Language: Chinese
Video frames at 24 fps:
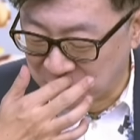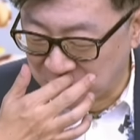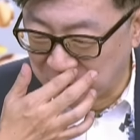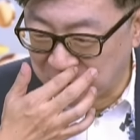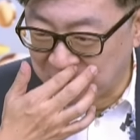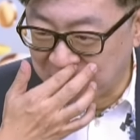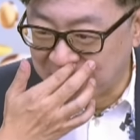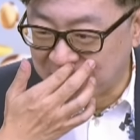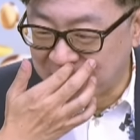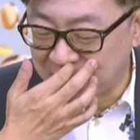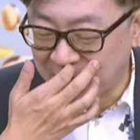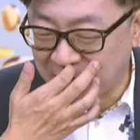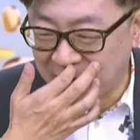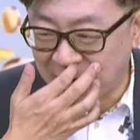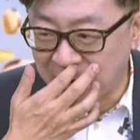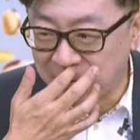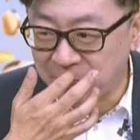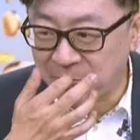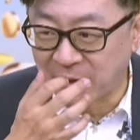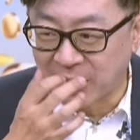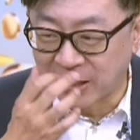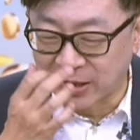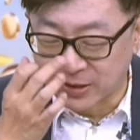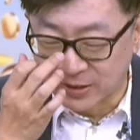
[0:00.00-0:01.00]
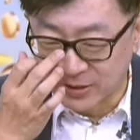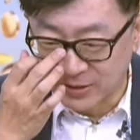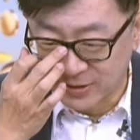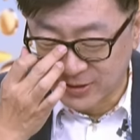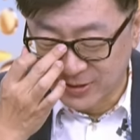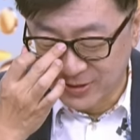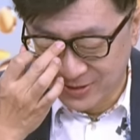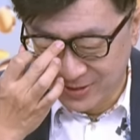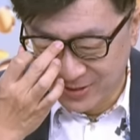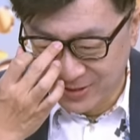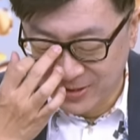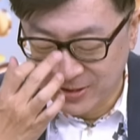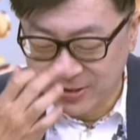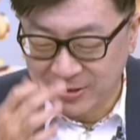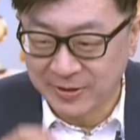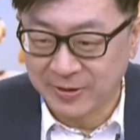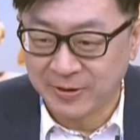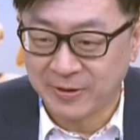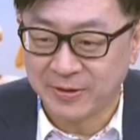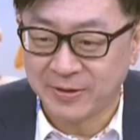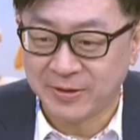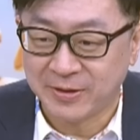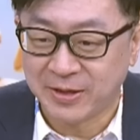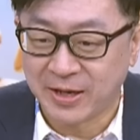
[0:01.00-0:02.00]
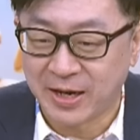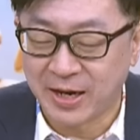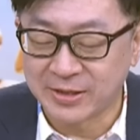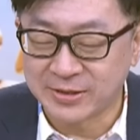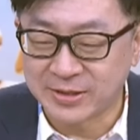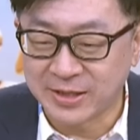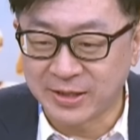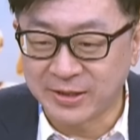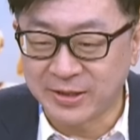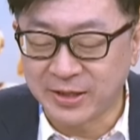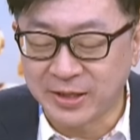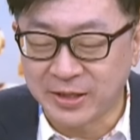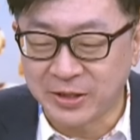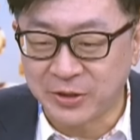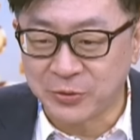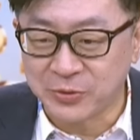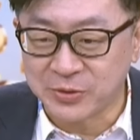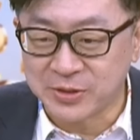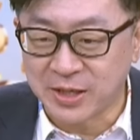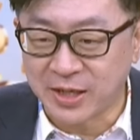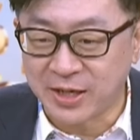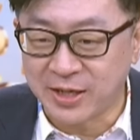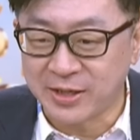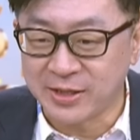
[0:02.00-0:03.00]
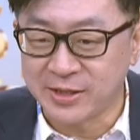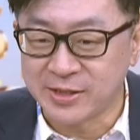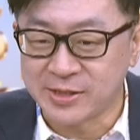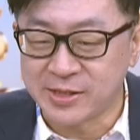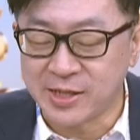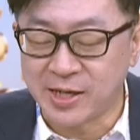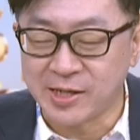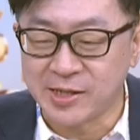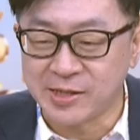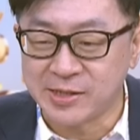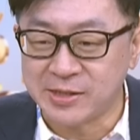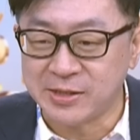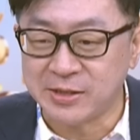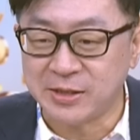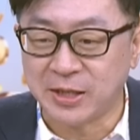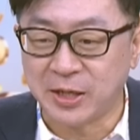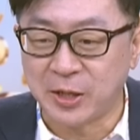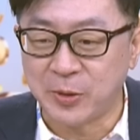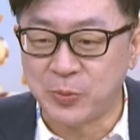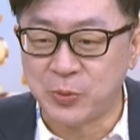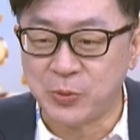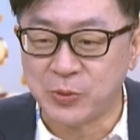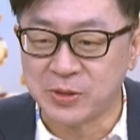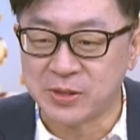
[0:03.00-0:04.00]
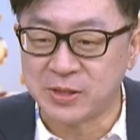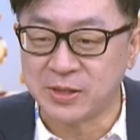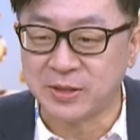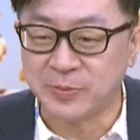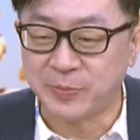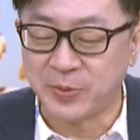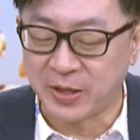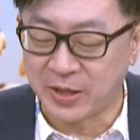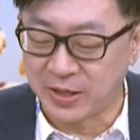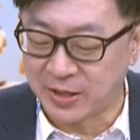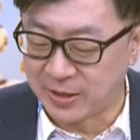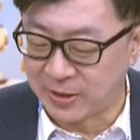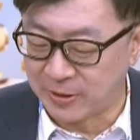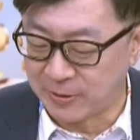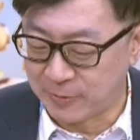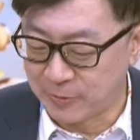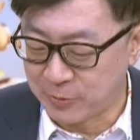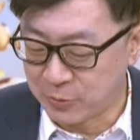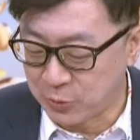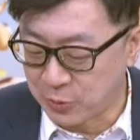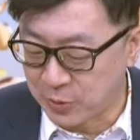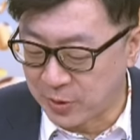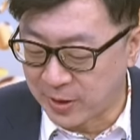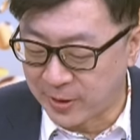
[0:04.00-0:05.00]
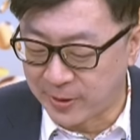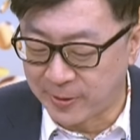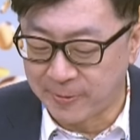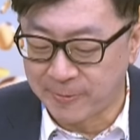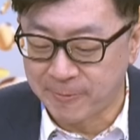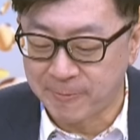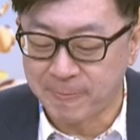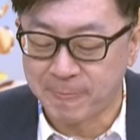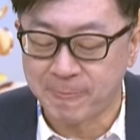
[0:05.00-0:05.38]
如果你现在还把还在停留在上一次那一波设备啊，对吧？